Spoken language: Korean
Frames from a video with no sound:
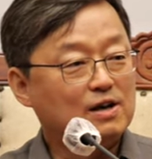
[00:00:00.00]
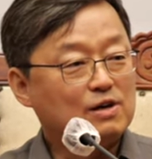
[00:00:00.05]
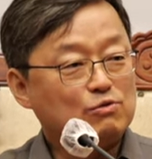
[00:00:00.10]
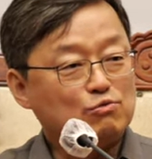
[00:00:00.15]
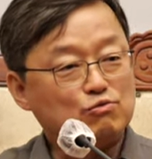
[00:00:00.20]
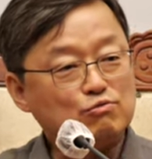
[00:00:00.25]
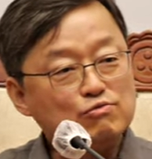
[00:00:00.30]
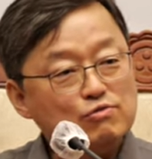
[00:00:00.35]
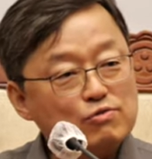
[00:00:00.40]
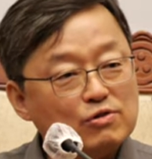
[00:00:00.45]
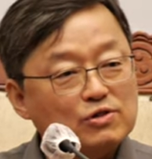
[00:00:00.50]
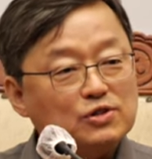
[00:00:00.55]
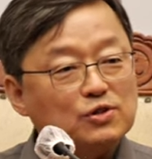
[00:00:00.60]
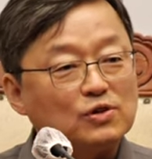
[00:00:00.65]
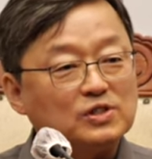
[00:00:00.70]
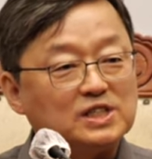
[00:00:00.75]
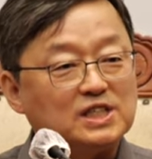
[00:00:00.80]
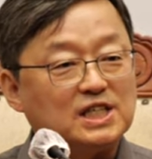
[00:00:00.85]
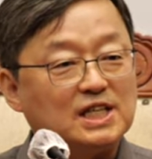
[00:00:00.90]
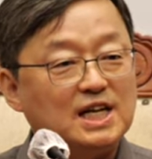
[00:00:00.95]

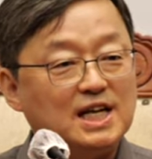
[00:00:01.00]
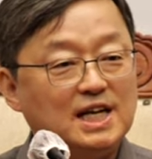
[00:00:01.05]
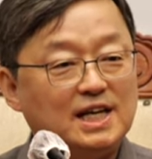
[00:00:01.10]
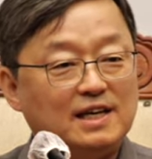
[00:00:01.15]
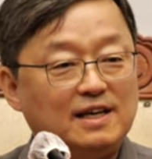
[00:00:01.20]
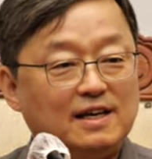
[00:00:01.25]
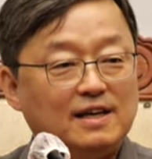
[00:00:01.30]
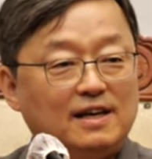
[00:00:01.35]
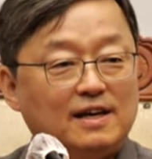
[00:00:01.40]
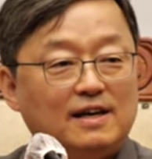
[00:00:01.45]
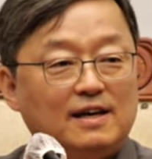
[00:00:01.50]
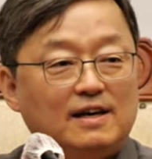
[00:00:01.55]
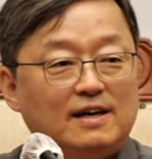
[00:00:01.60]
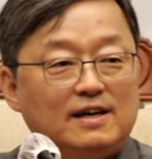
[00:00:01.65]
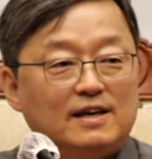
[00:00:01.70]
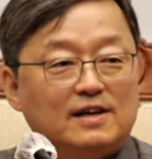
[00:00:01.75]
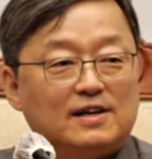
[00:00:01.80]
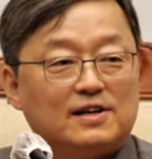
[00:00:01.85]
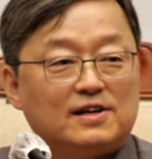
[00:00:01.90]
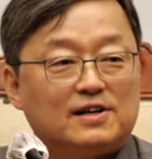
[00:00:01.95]
궁극적
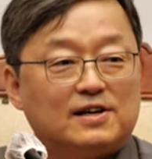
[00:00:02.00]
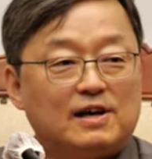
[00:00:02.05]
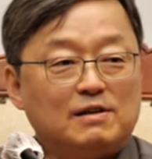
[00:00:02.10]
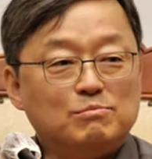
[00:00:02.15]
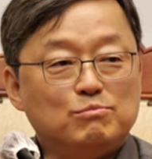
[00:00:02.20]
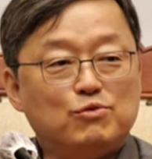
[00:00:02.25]
진리란